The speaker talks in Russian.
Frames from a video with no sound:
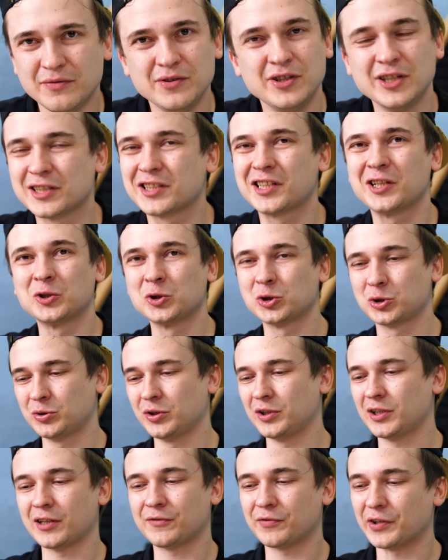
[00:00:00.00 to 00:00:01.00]
Не скажу, что
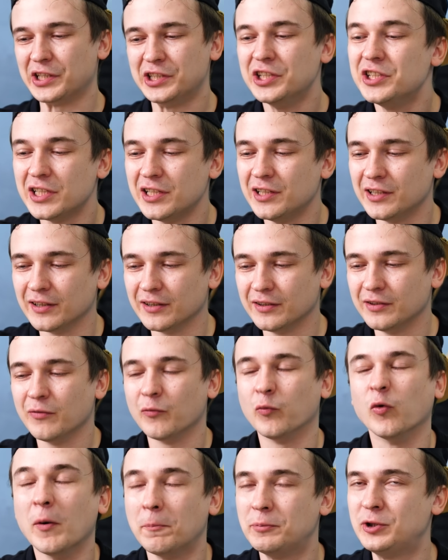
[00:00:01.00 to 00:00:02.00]
это отвратительно.
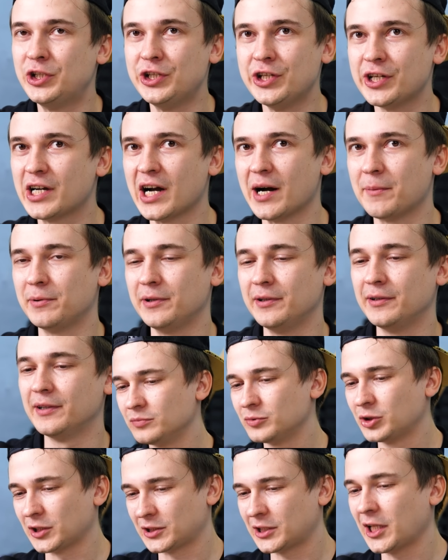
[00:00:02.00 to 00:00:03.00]
Вообще ни капли.
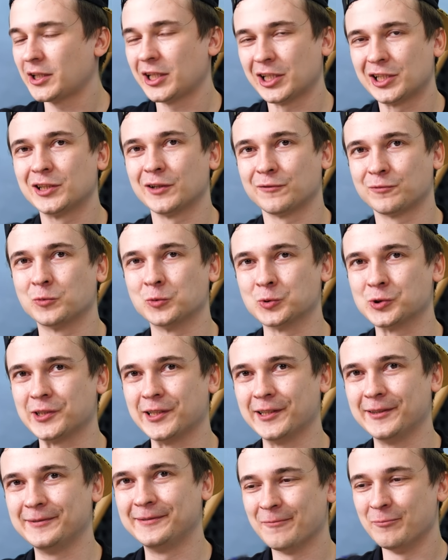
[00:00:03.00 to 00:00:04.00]
Достаточно
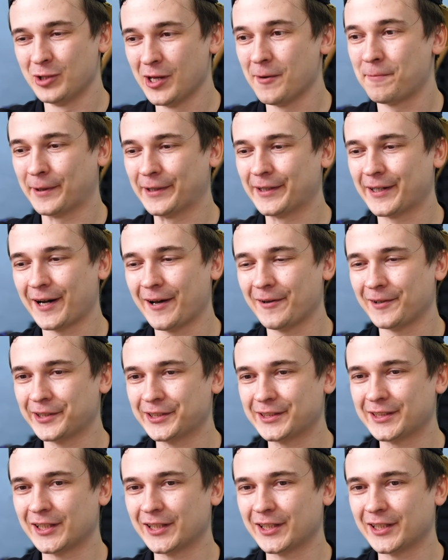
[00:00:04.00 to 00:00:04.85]
вкусно. Мне понравилось